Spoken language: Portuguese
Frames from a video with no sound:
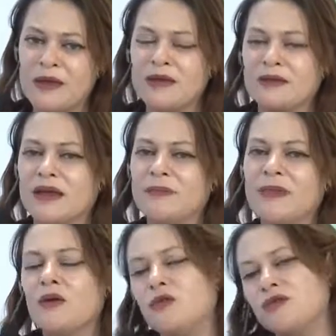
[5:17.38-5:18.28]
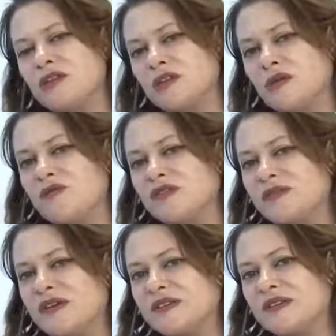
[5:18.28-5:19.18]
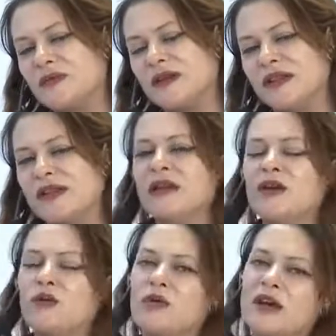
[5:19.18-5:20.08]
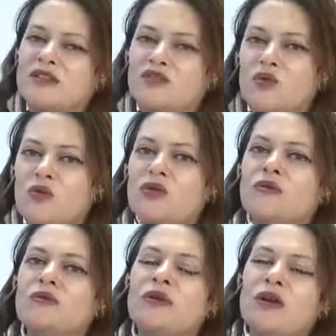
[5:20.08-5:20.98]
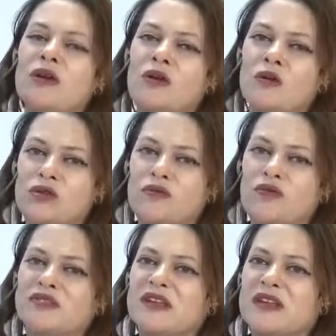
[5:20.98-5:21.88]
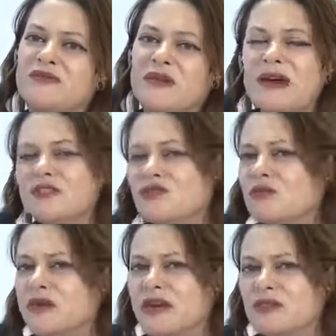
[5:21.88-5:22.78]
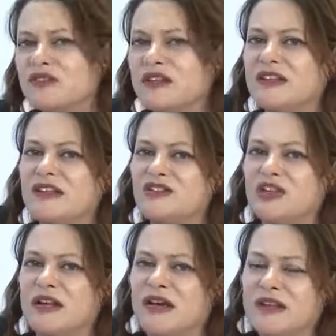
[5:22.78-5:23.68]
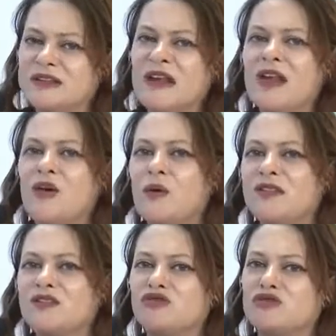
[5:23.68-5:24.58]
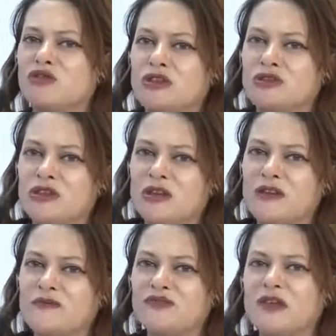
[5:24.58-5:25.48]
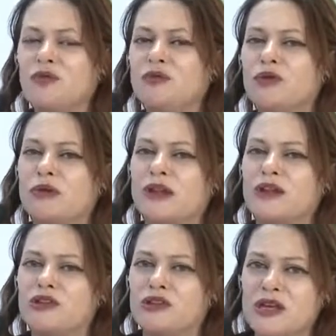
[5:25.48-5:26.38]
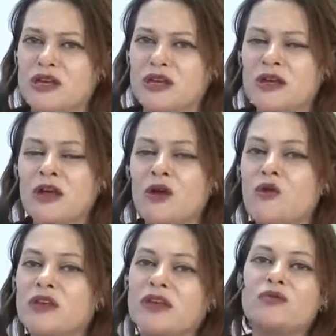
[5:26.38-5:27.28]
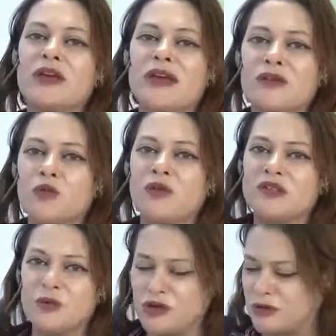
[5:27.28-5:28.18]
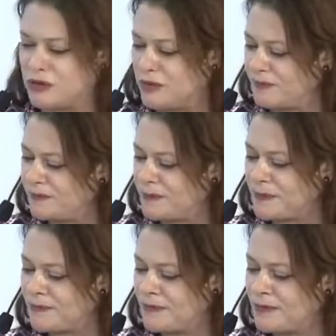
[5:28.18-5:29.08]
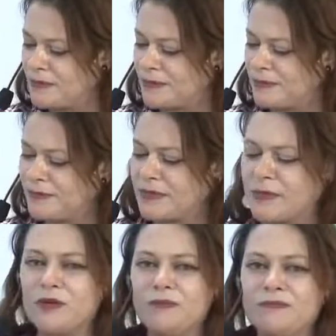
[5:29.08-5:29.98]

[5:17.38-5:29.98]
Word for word: Tá? Onde então eu vou estar fazendo ali um rascunho, onde eu vou escrever mais ou menos ali em linhas gerais Quais são os meus objetivos? Que público eu quero atingir? O que, que eu quero com esse projeto? Tá bom?